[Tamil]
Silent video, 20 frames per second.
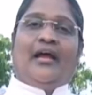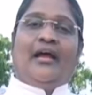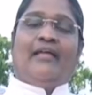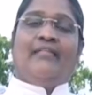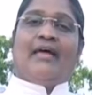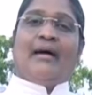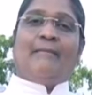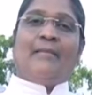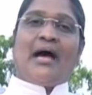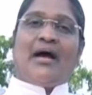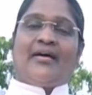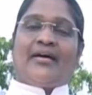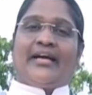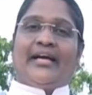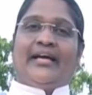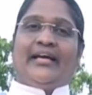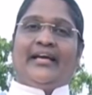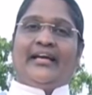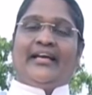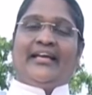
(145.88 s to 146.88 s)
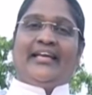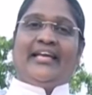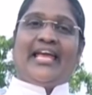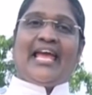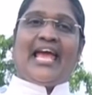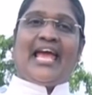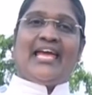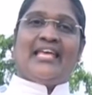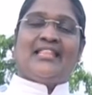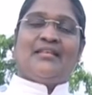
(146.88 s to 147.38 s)
இந்த அம்மாவுக்கு
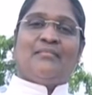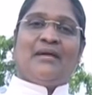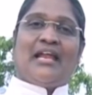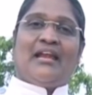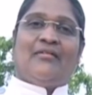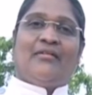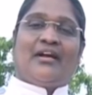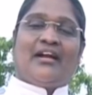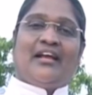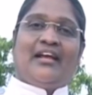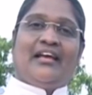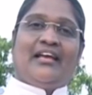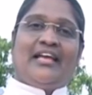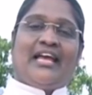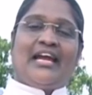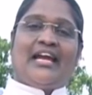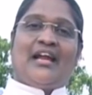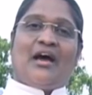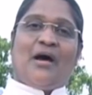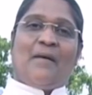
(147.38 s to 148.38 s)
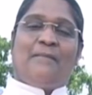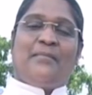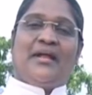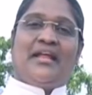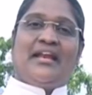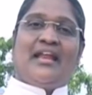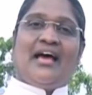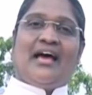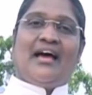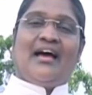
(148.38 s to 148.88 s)
ஏன் இது மேல ஒரு எண்ணம்
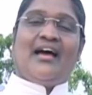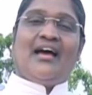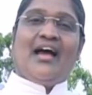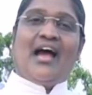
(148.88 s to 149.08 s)
அப்படின்னா